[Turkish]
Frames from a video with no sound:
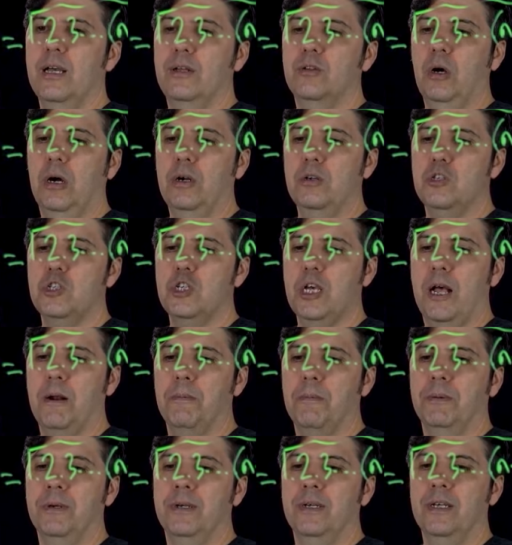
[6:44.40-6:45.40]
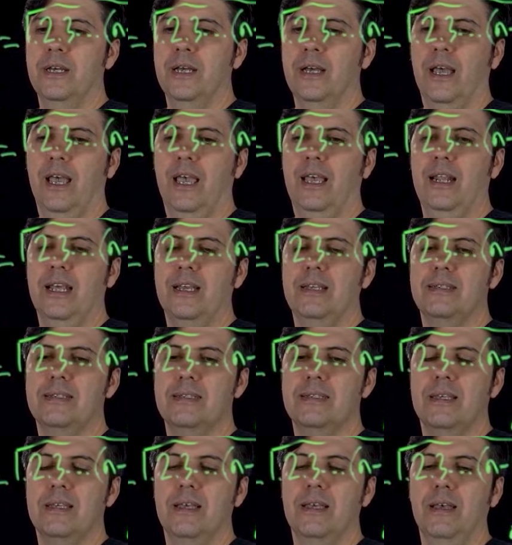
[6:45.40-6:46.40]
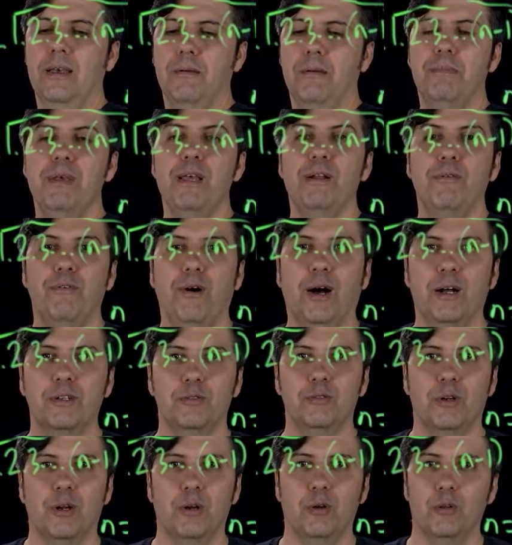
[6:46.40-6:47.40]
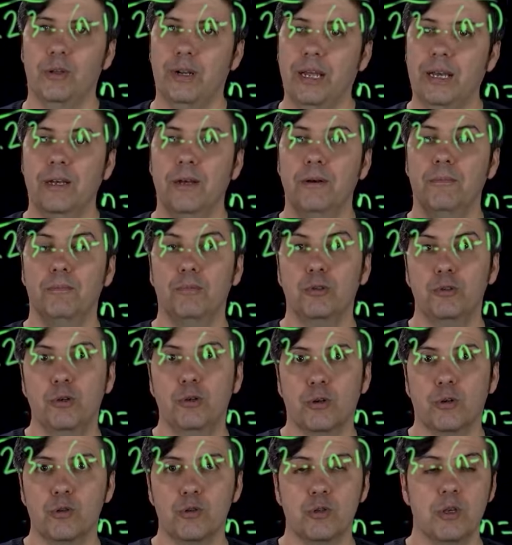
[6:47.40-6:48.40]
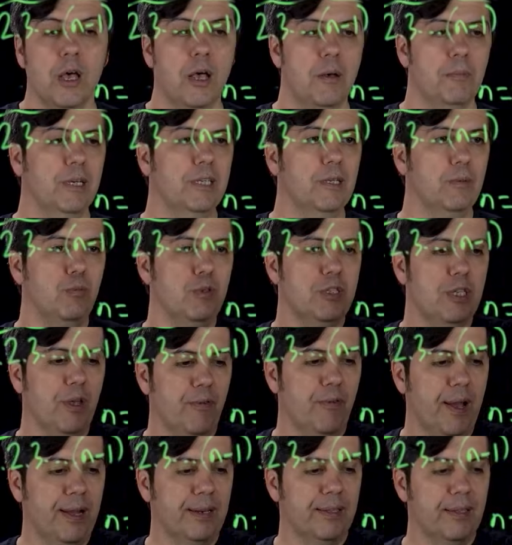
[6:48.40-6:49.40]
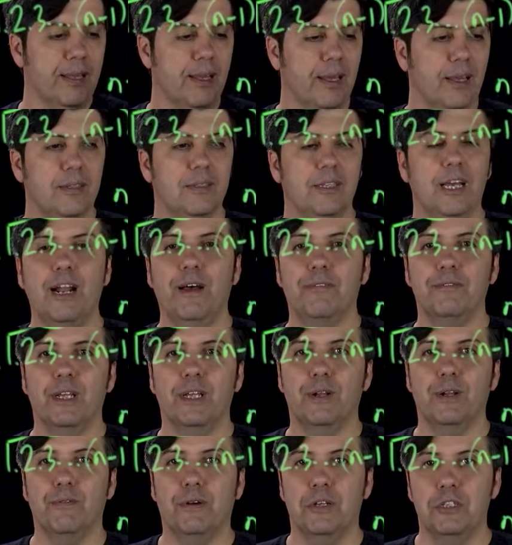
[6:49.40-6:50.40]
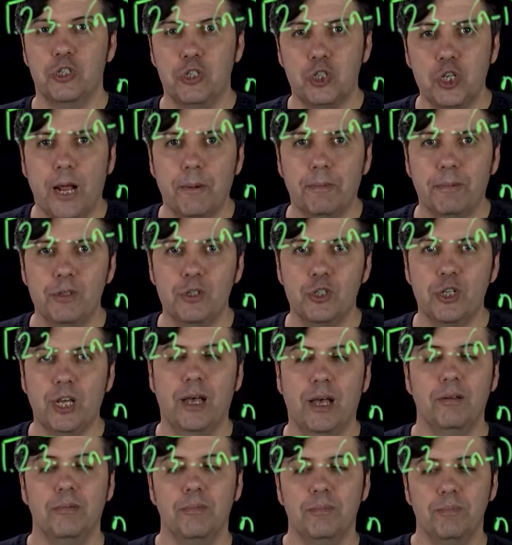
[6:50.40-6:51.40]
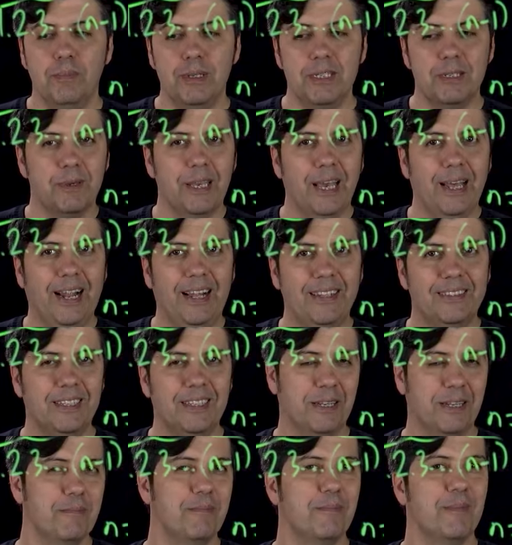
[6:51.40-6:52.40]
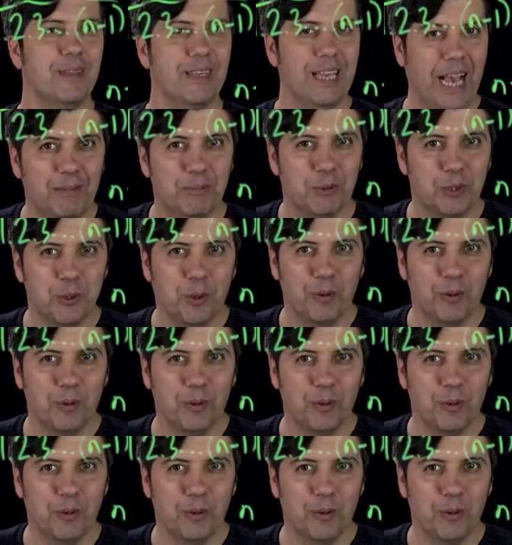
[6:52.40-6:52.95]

4 çarpı n-1 faktöriyel olarak buluyoruz. Bakın bu sefer de taraf tarafa çarpınca bizim genel terim gelmiş